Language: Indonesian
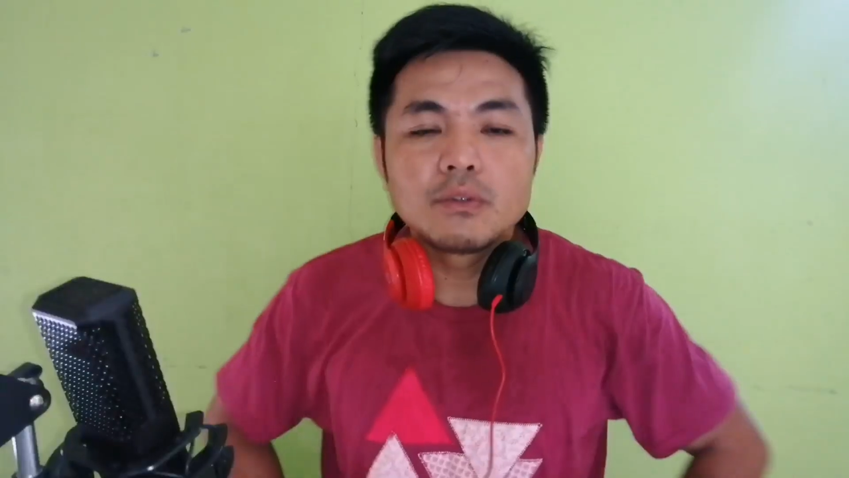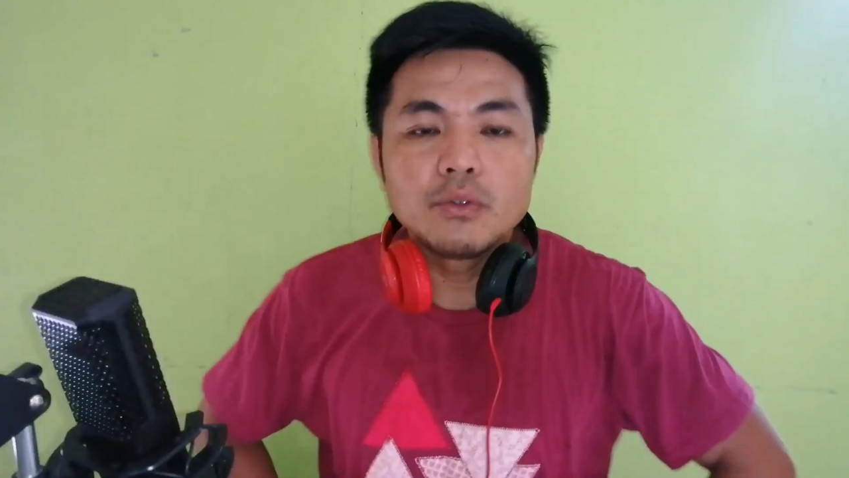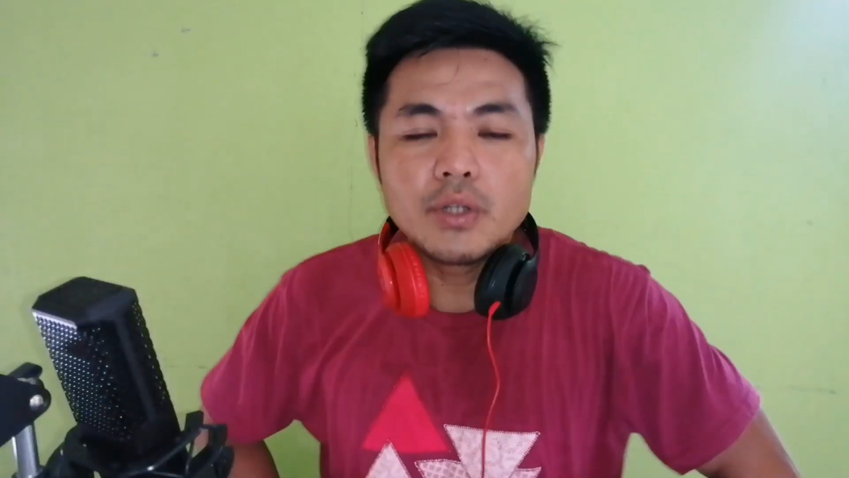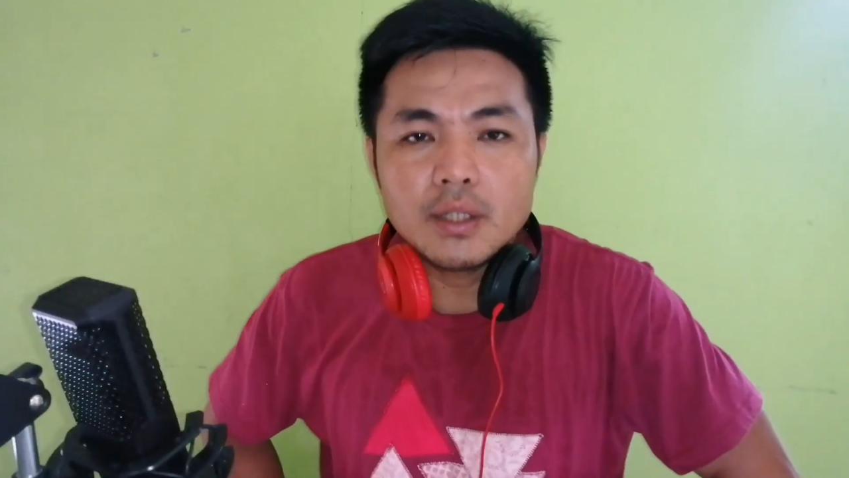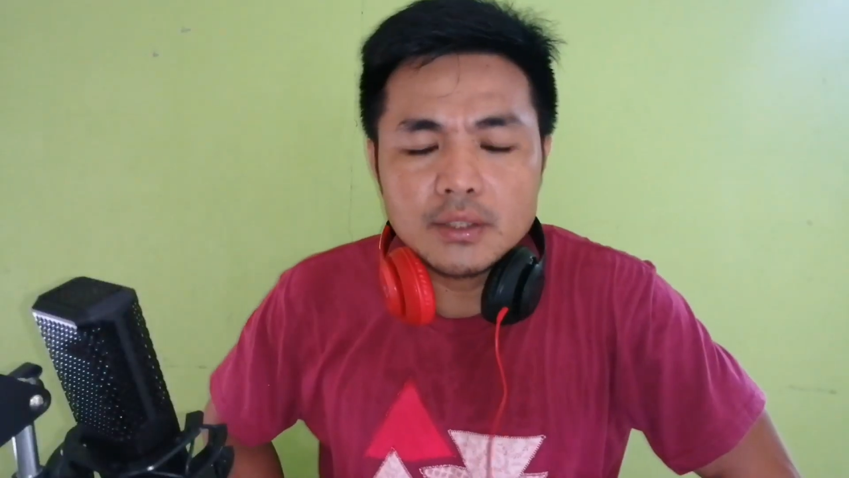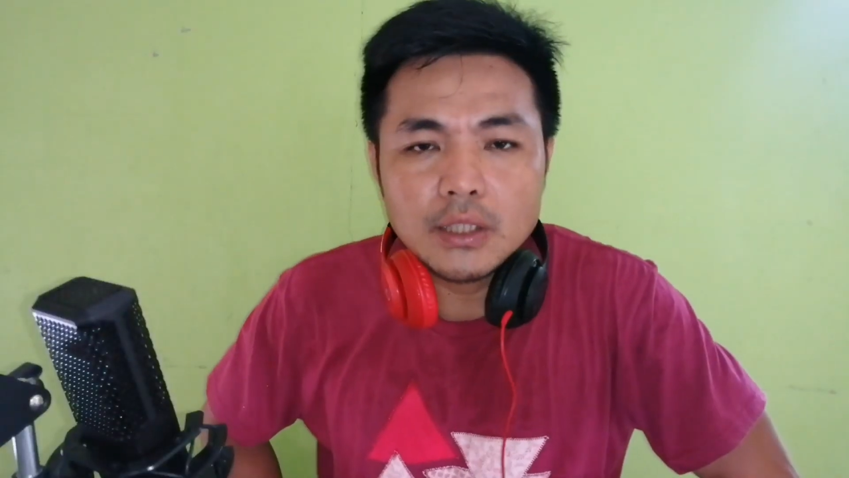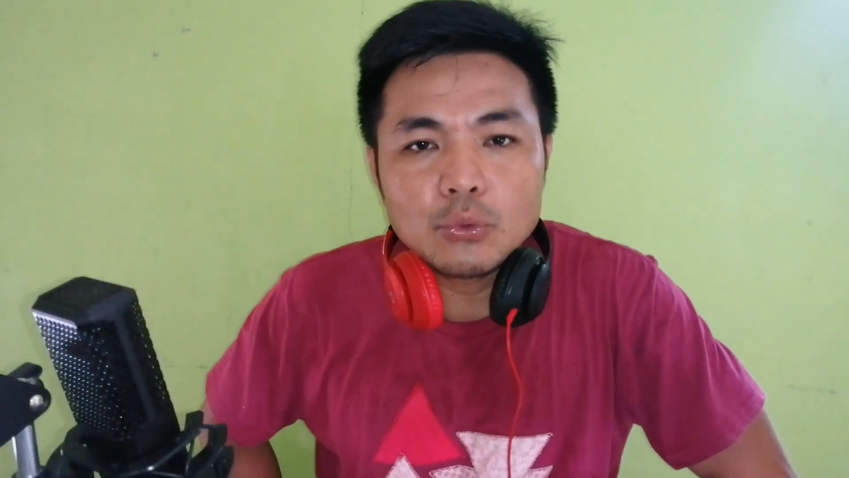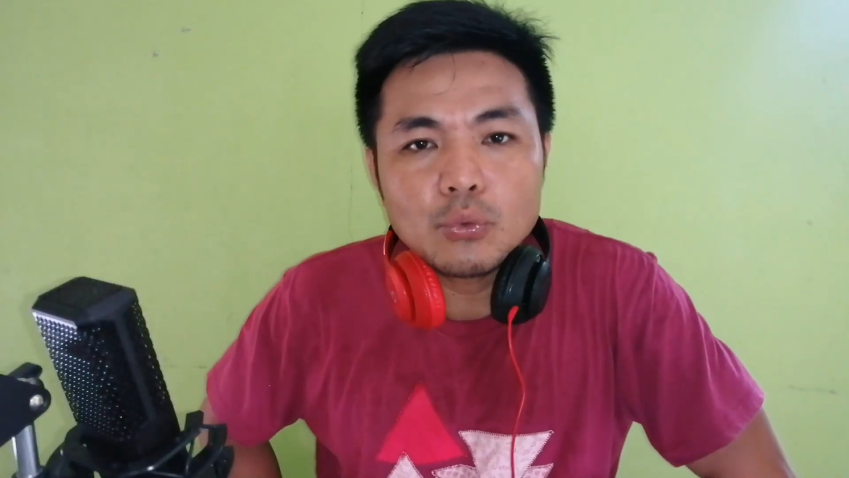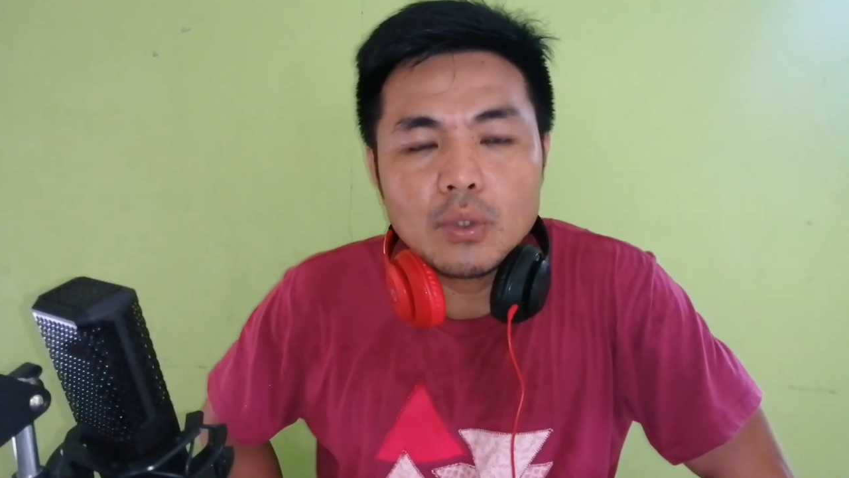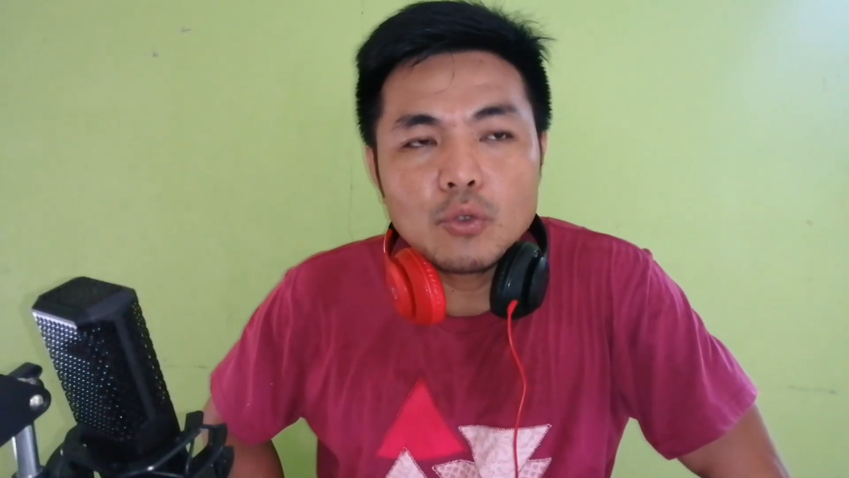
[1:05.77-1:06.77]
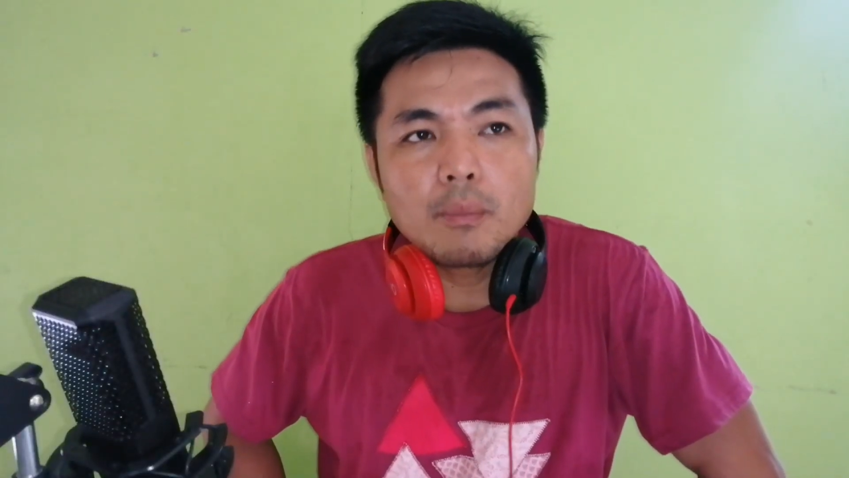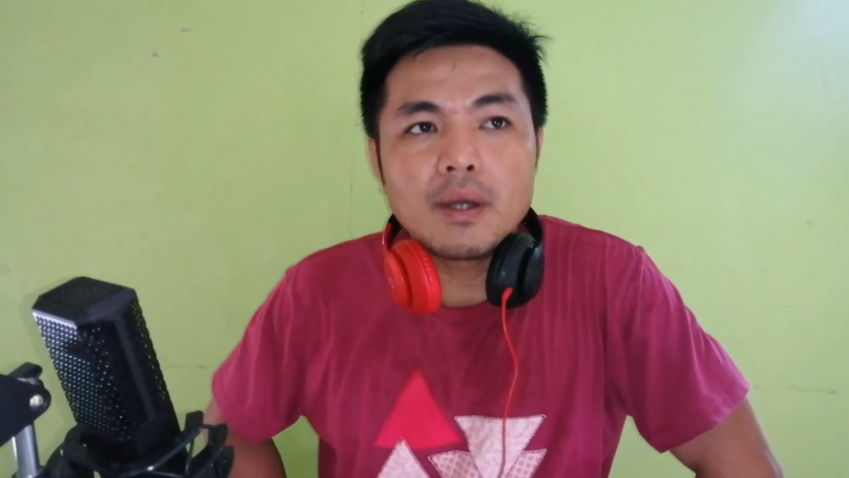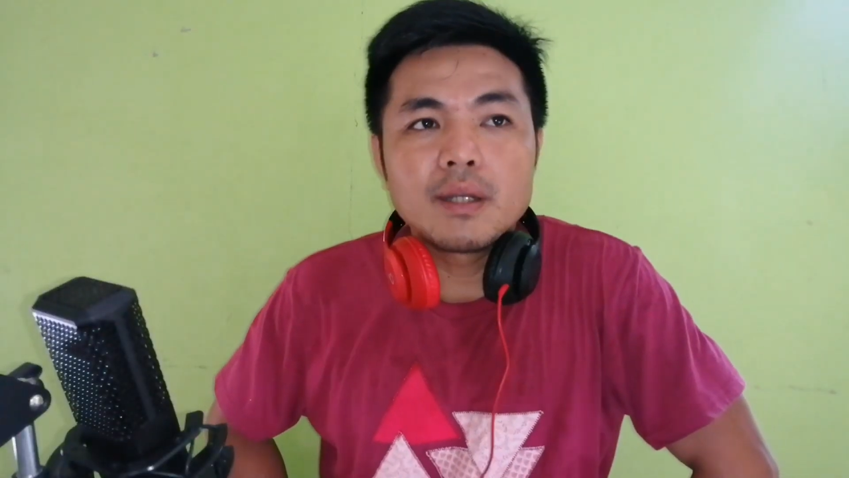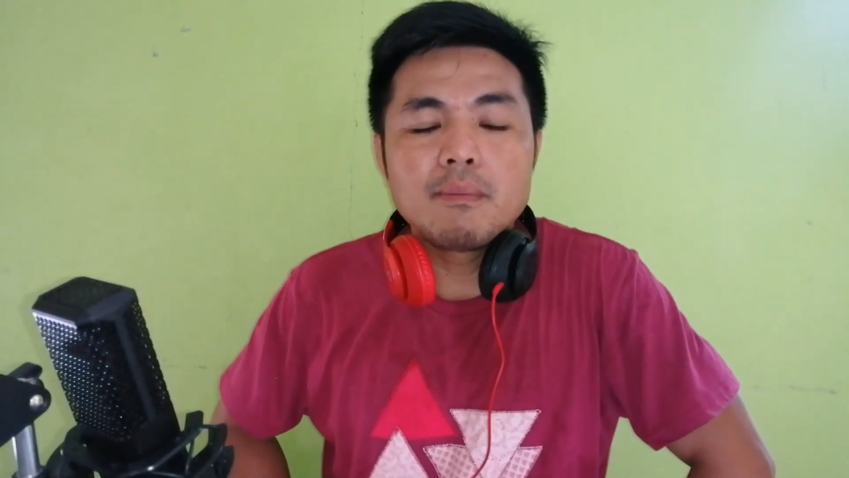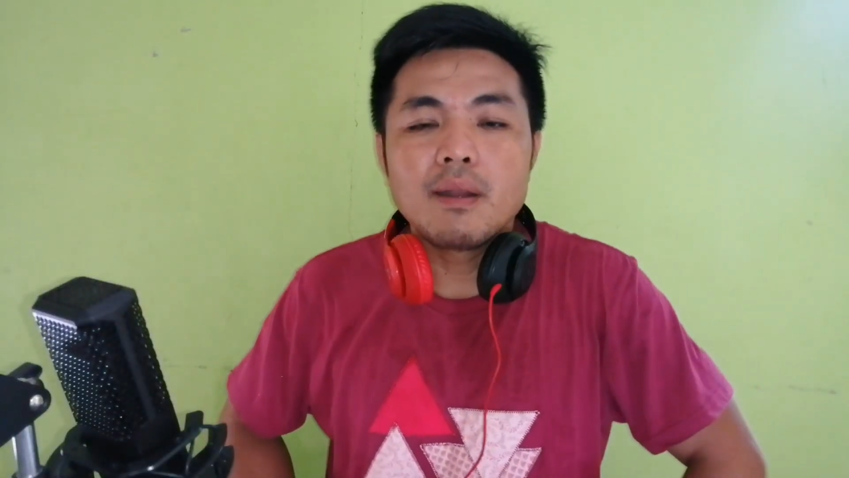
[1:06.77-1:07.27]
wih ada satu anu
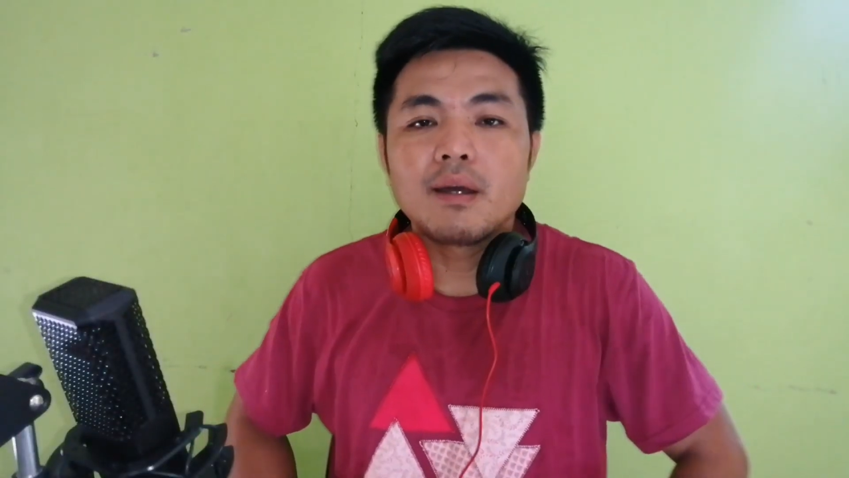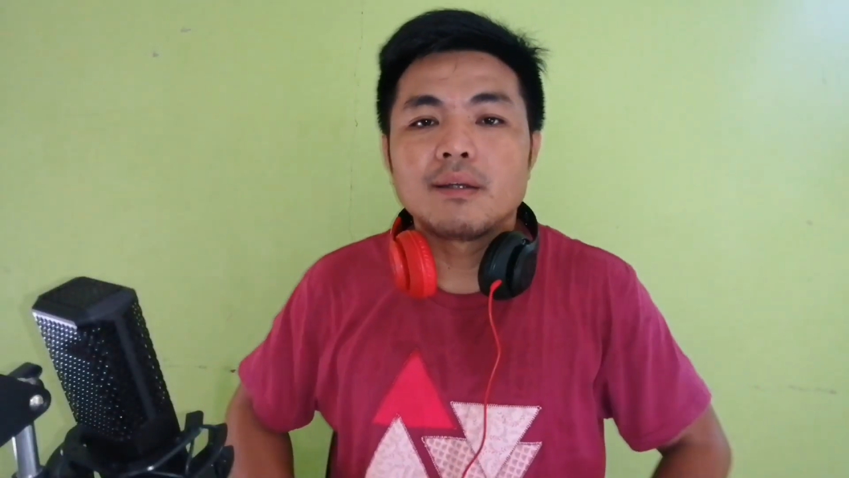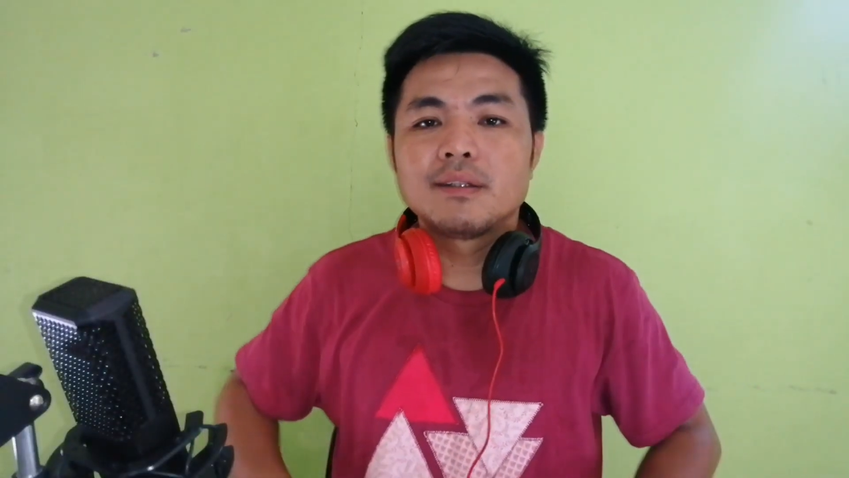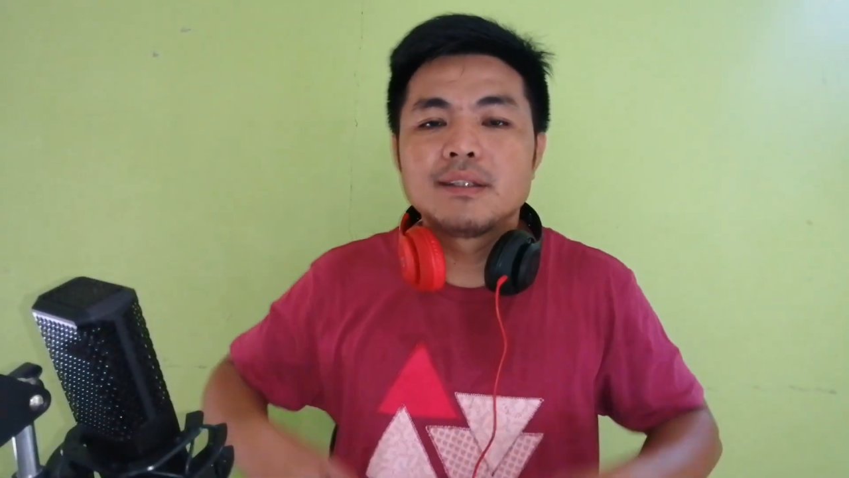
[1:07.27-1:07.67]
bahwa dia bilang,